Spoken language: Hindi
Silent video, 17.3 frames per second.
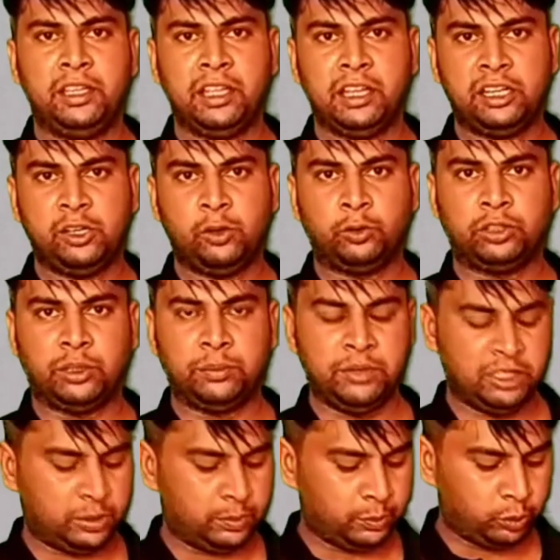मेन एरिया होता
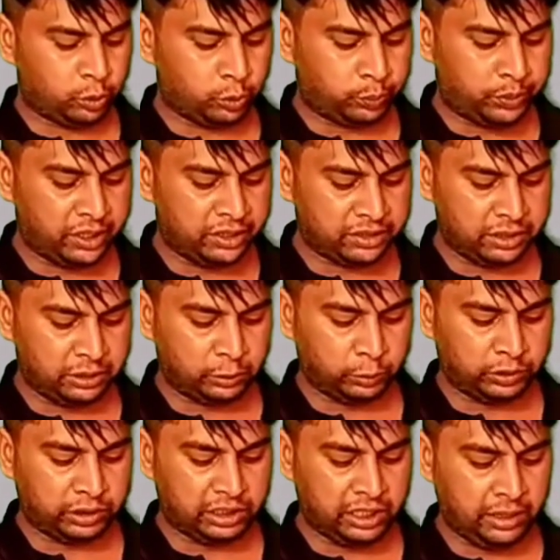है बीच में जो बेस
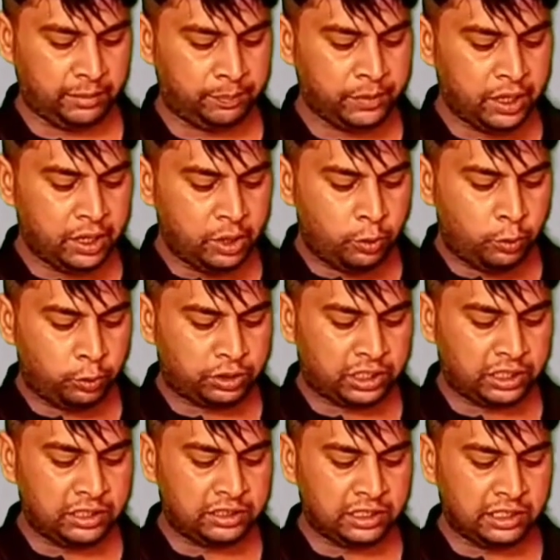सीट होती है
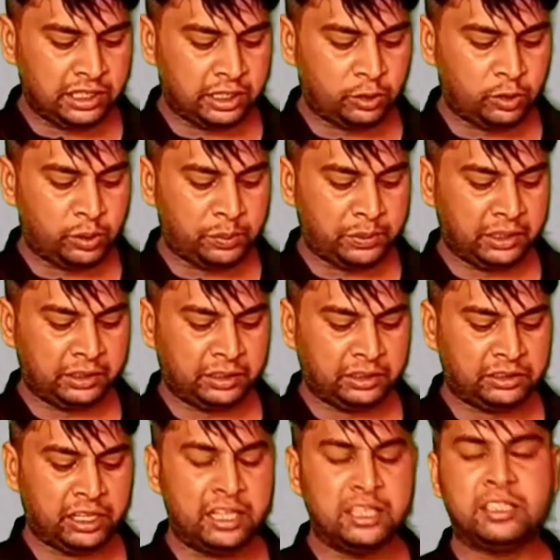उसके नीचे लिखी हुई मैंने
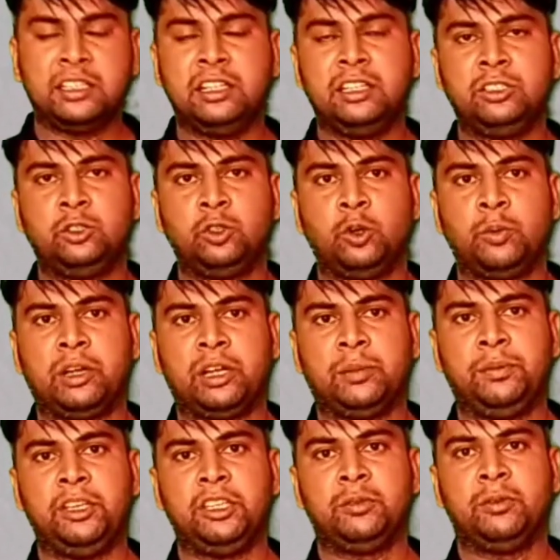डिजाइन सीट जो
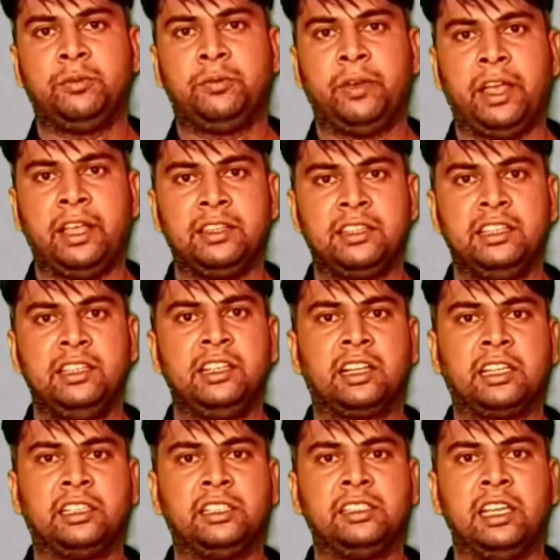हमारे बीच में फैन
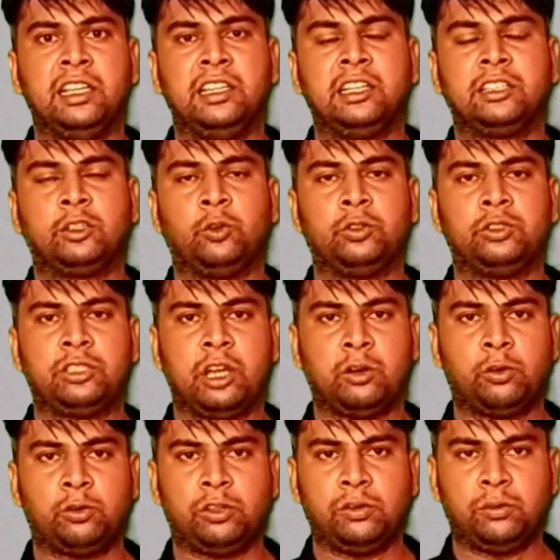सीलिंग का डिजाइन लगता है और
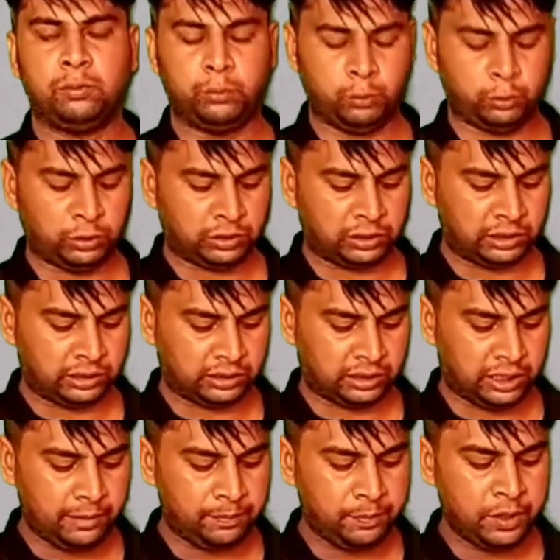चारों तरफ बॉर्डर
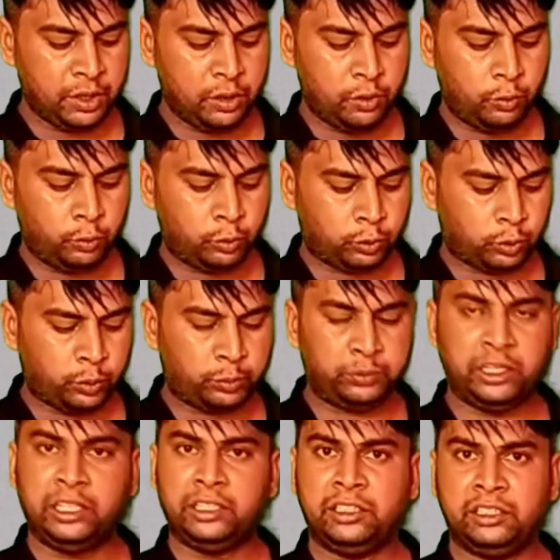लगता है उसको
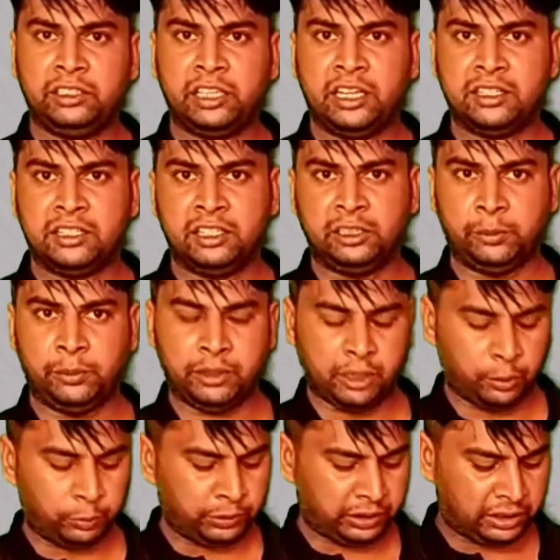हमने डिजाइन सीट
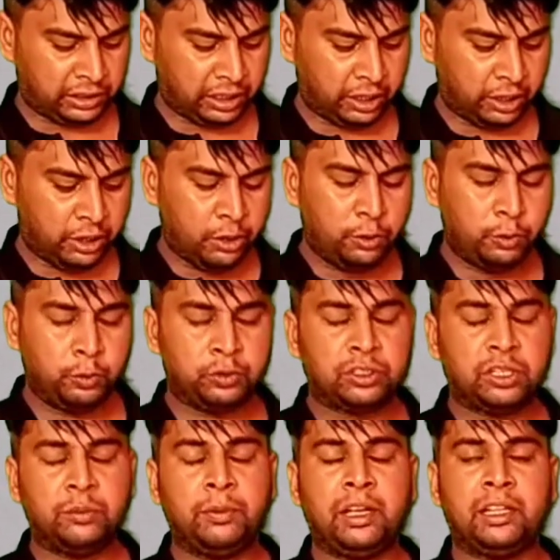में काउंट किया है
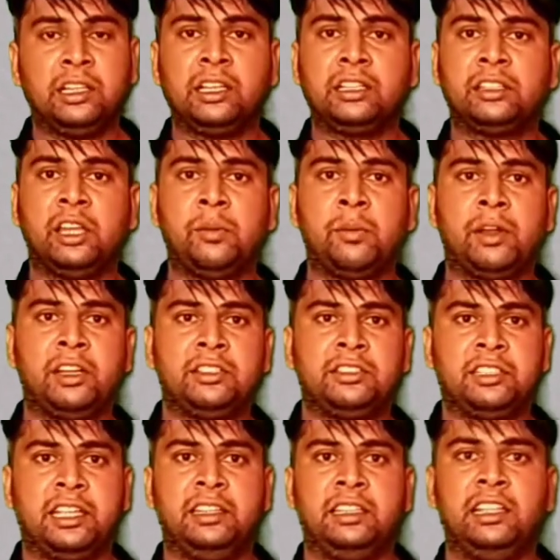उसके बाद लगता है हमारा
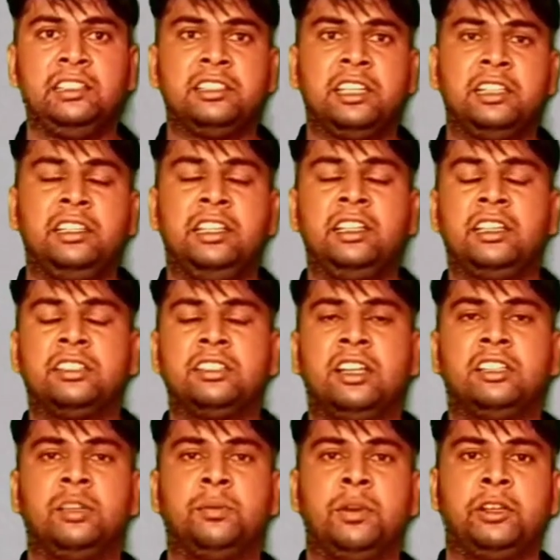चैनल चैनल के
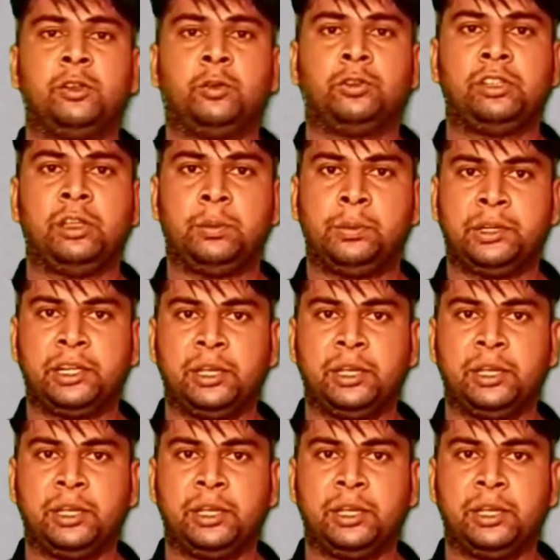साथ हमारी होती है